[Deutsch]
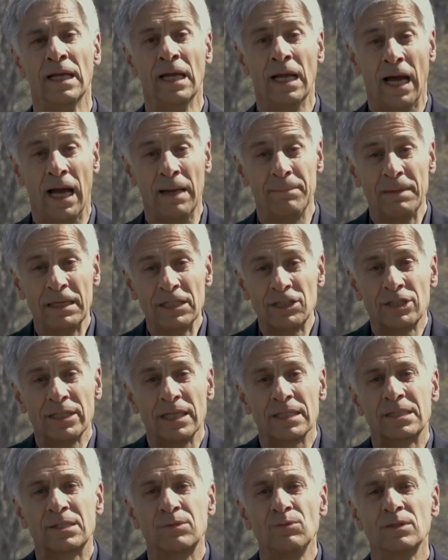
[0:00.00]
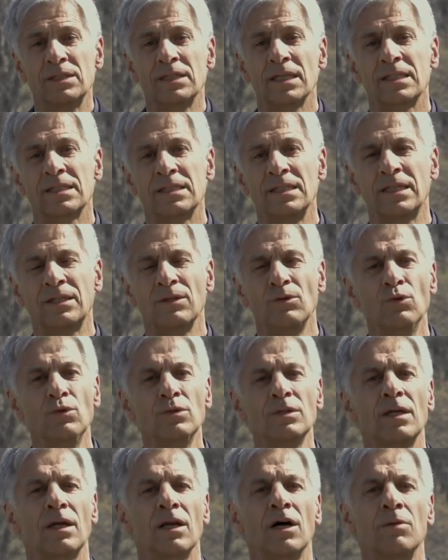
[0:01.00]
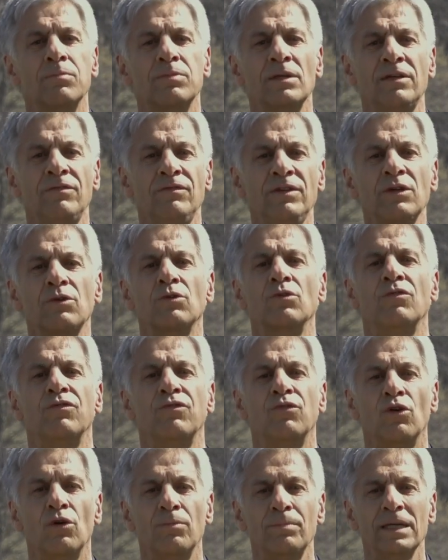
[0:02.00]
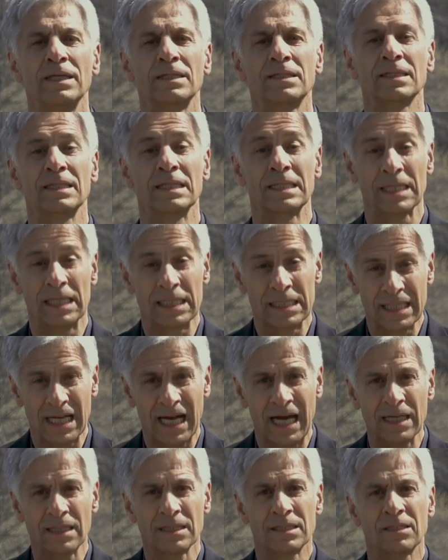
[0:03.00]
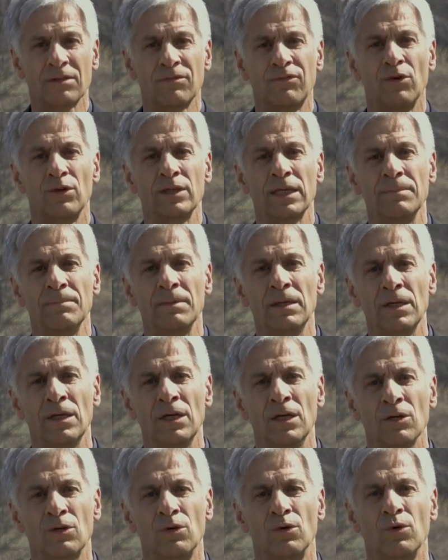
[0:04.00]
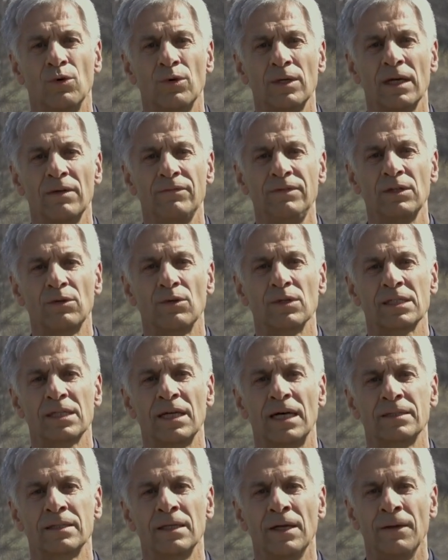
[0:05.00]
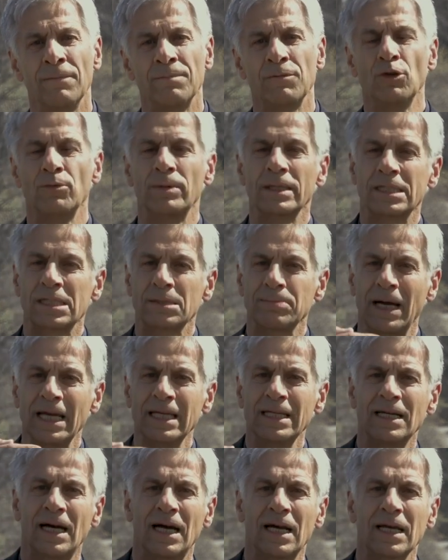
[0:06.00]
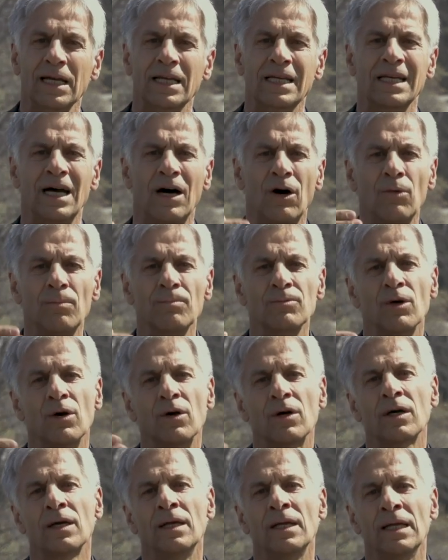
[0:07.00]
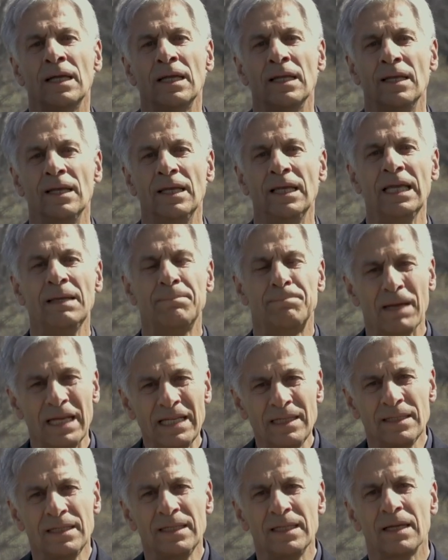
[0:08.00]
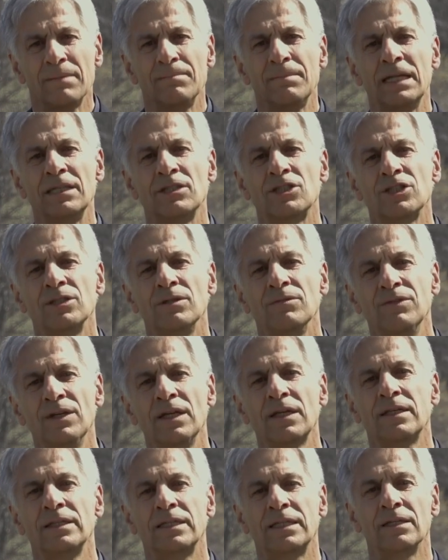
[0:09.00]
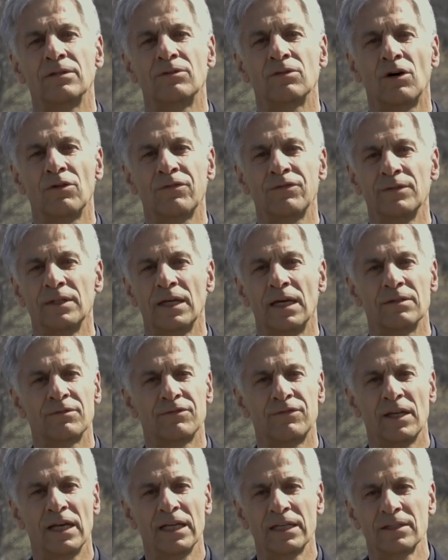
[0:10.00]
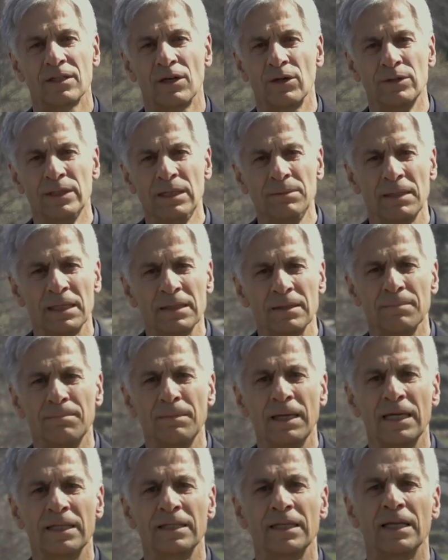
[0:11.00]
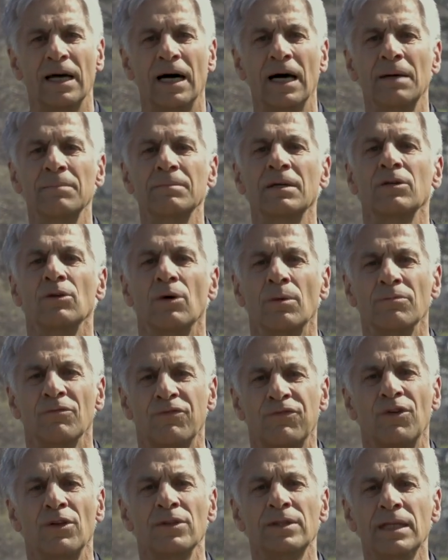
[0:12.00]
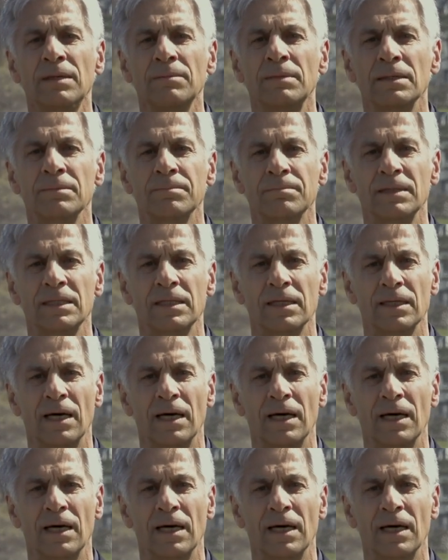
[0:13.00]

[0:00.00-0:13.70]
Ein Mensch, der zusätzlich unglaublich virophob ist, das heißt Angst vor dem Coronavirus hat, über zwei Jahre kaum noch lebendige Menschen wirklich getroffen hat, vielleicht auch niemanden mehr in den Arm genommen, von niemandem in den